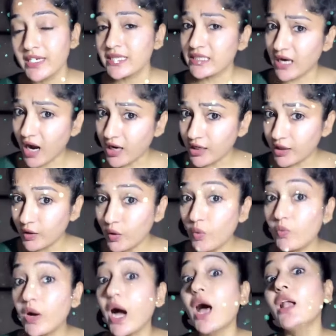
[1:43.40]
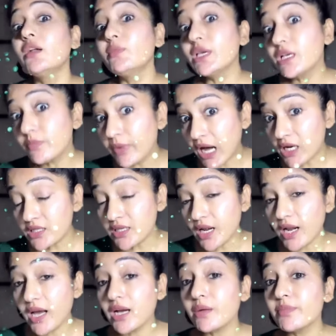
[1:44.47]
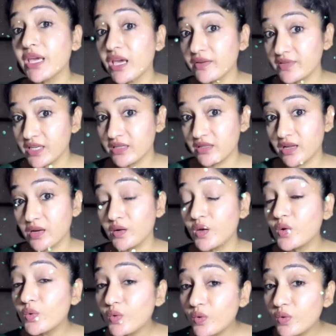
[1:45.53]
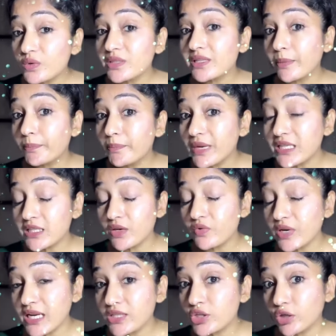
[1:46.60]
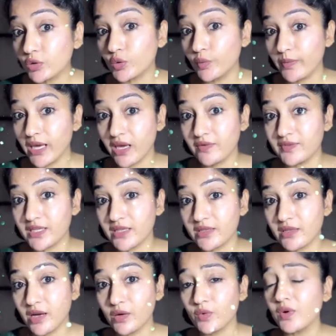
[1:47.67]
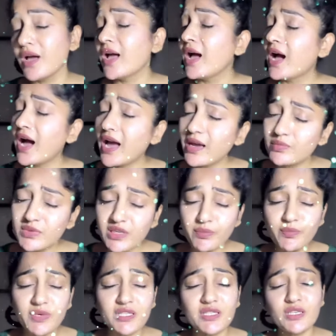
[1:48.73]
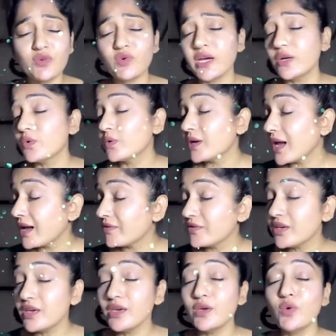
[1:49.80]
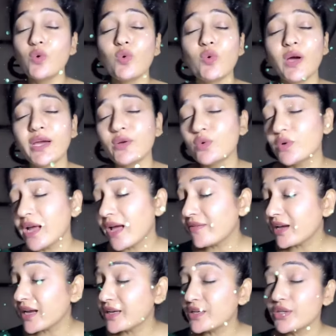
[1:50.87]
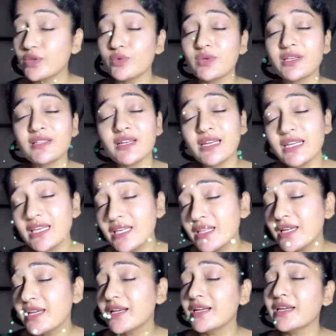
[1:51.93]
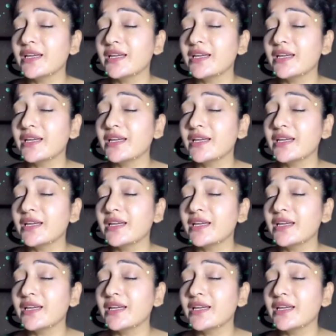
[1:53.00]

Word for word: స్టార్టింగ్లో వాళ్ళు మీకు బానిసల్లాగా బిహేవ్ చేస్తారు యూనో సబ్మెసివ్ నేచర్తో బిహేవ్ చేస్తారు ఐఎమ్ సబ్మెసివ్ ఐ డోంట్ హ్యావ్ ఈగో ఐ డోంట్ హ్యావ్ యాటిట్యూడ్ అసలు నీ దగ్గర